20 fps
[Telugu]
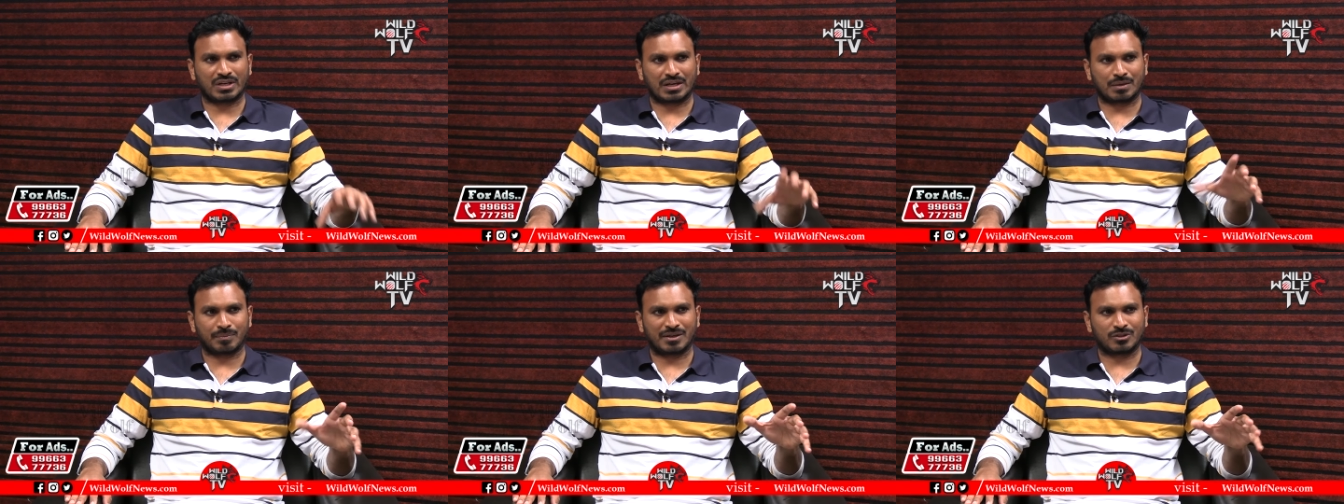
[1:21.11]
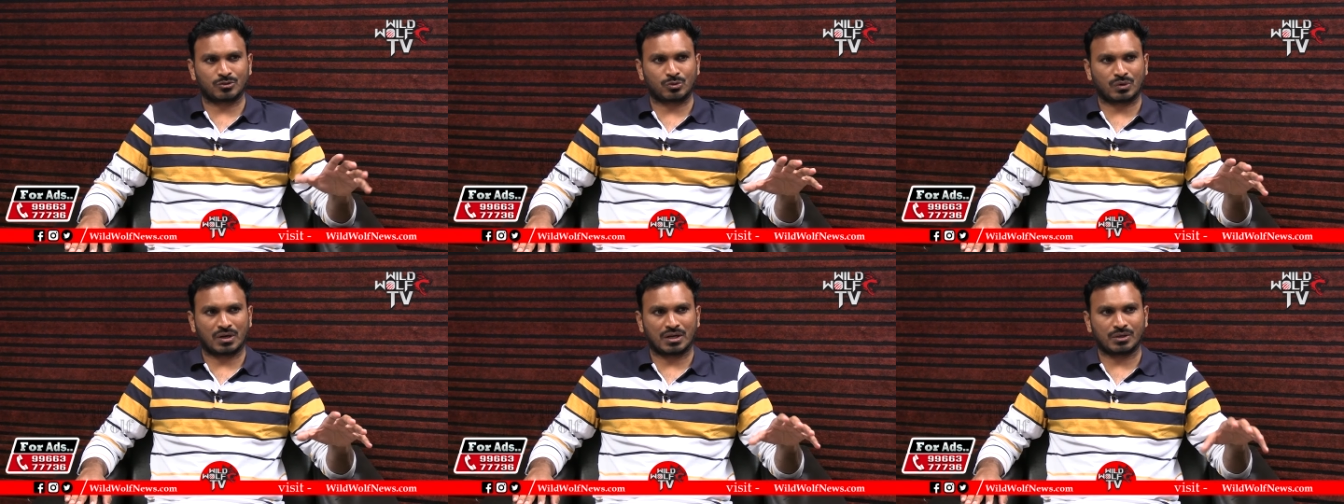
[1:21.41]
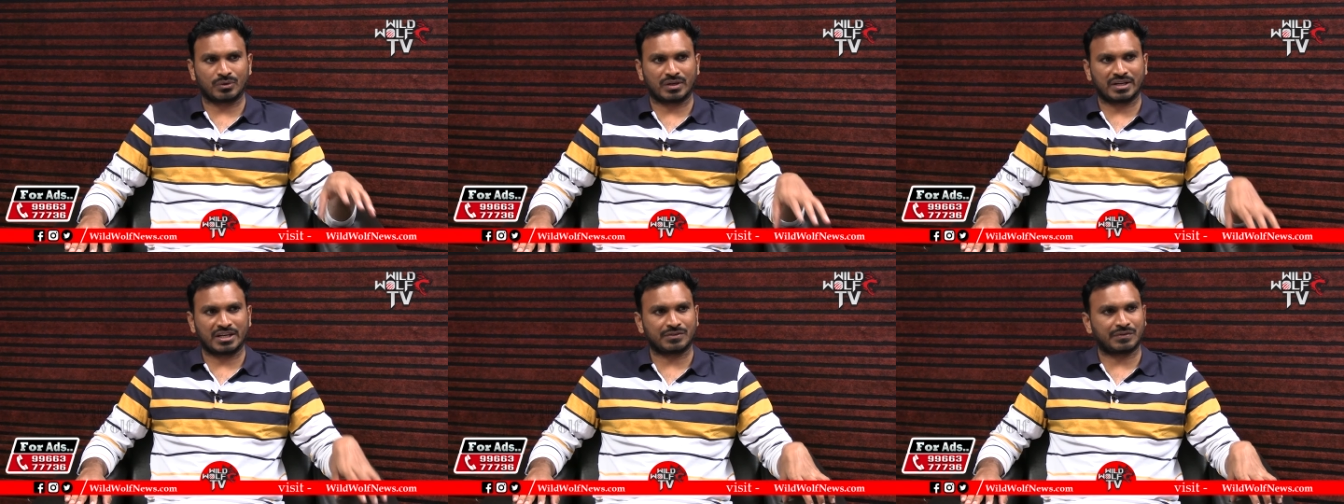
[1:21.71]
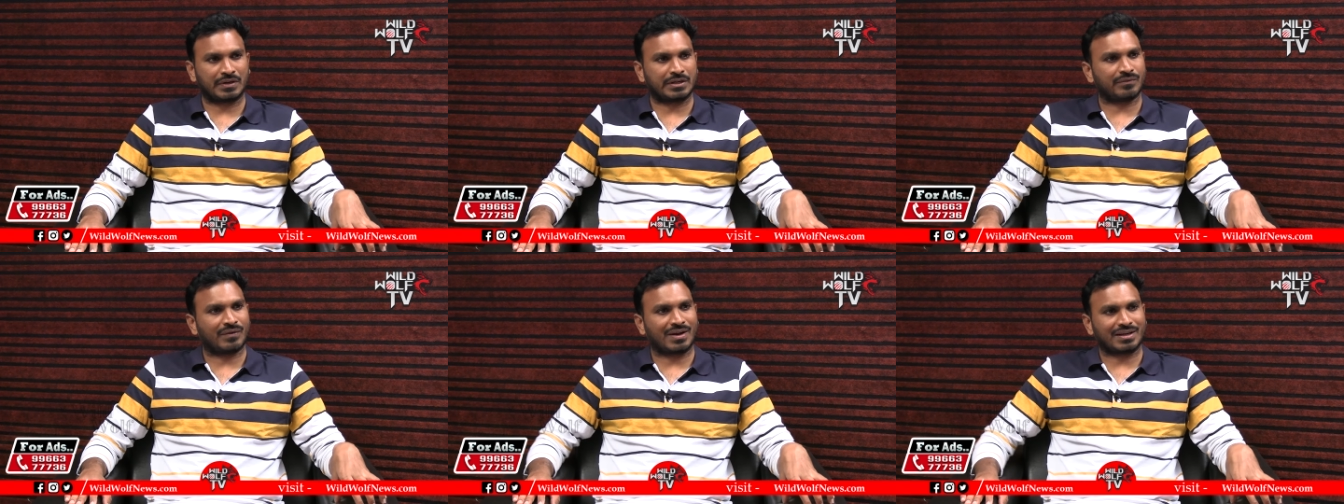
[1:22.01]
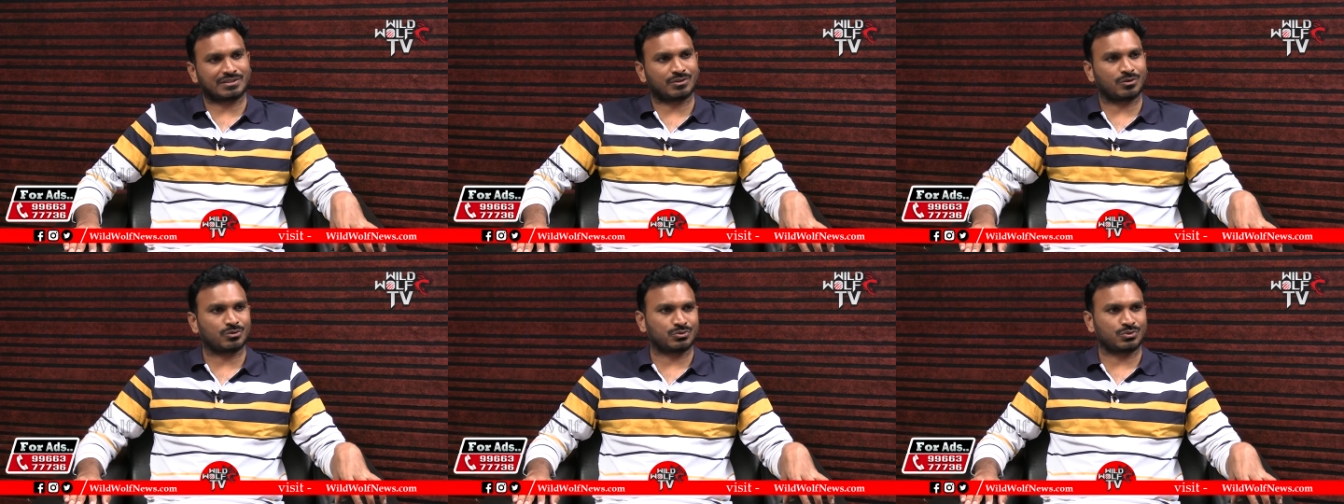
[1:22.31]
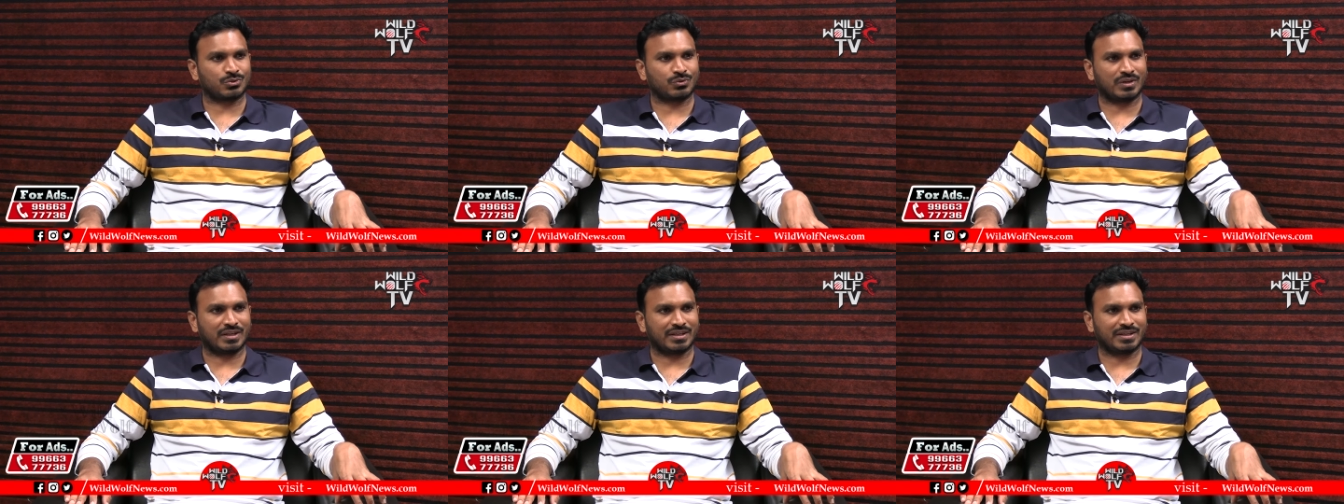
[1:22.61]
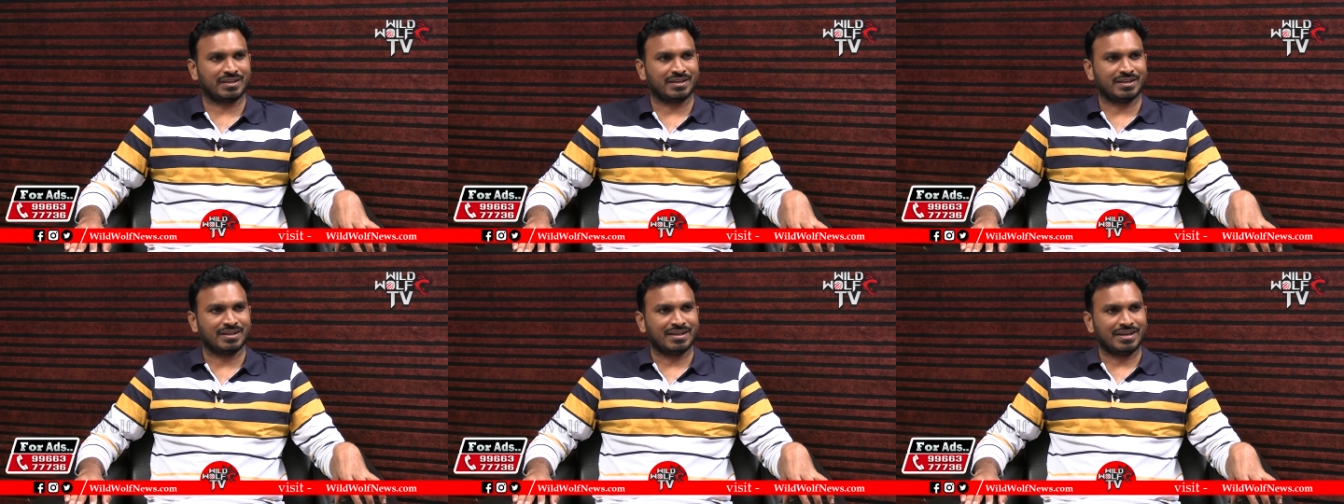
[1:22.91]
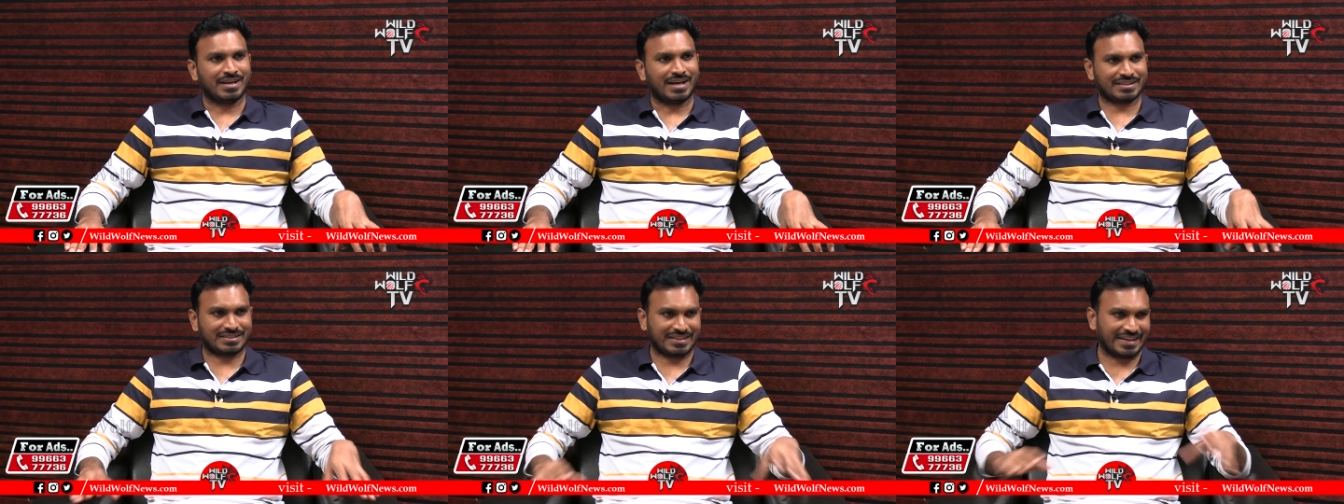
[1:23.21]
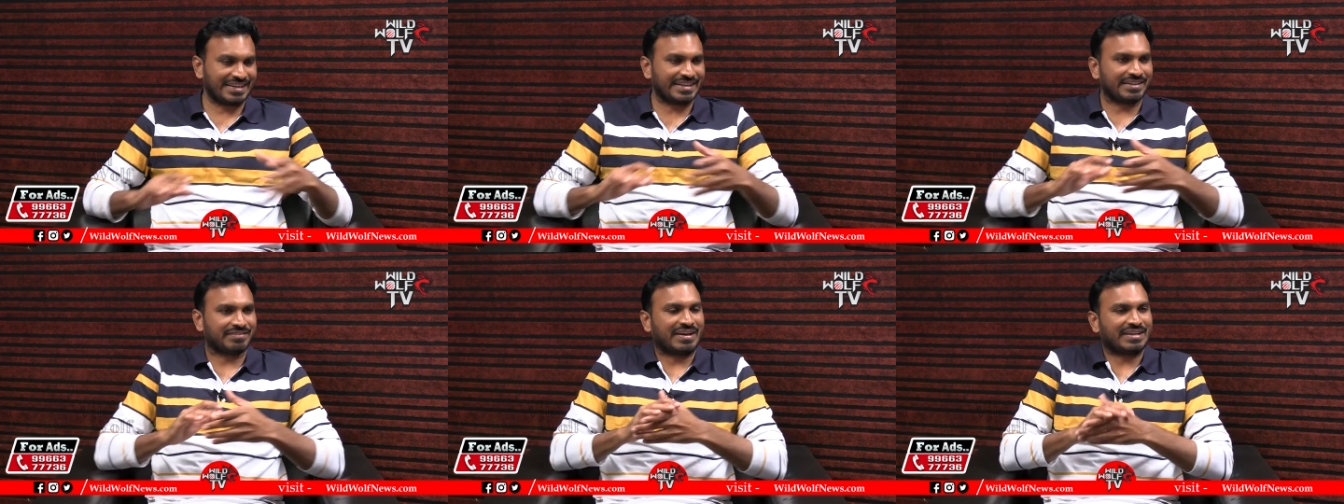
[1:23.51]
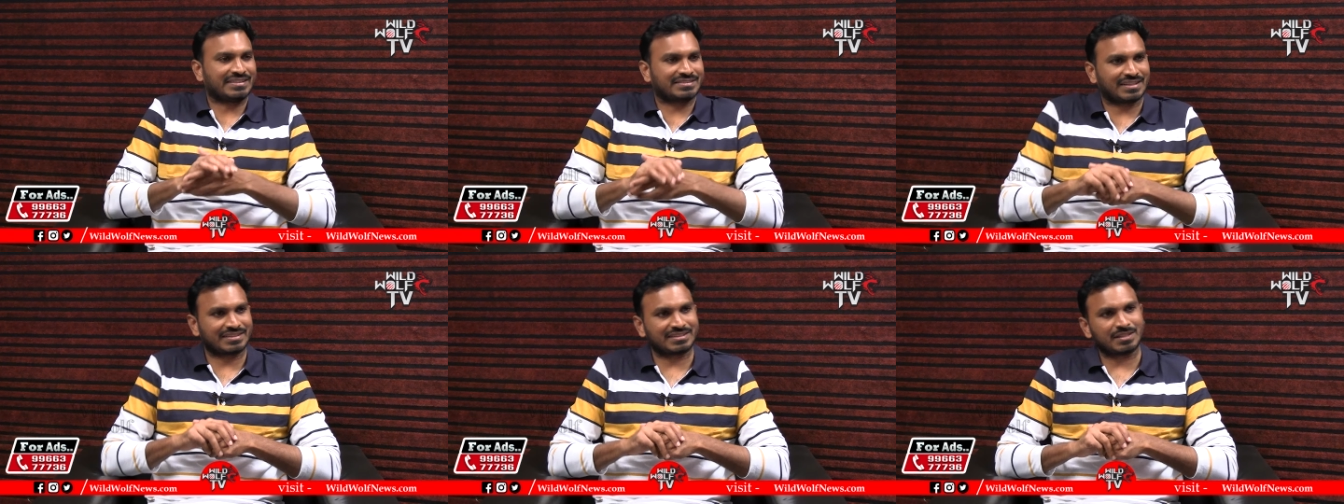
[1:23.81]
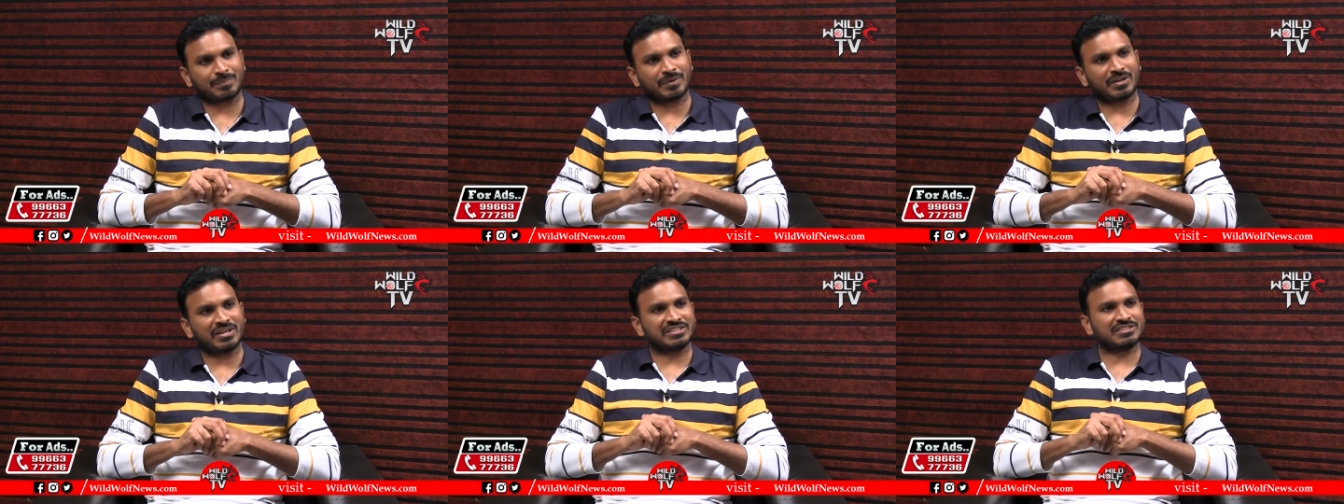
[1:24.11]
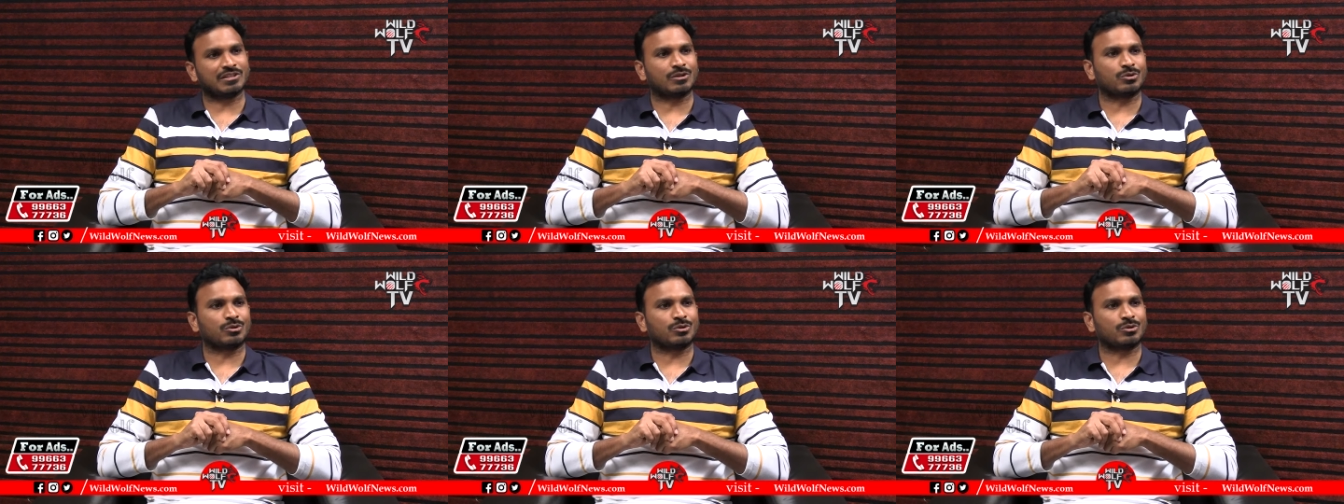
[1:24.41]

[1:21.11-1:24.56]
తడబడుతున్నాడు అనేటువంటి వార్తలు వస్తూ ఉన్నాయి అసలు ఏంటి వైఎస్ఆర్సీపీలో ఏం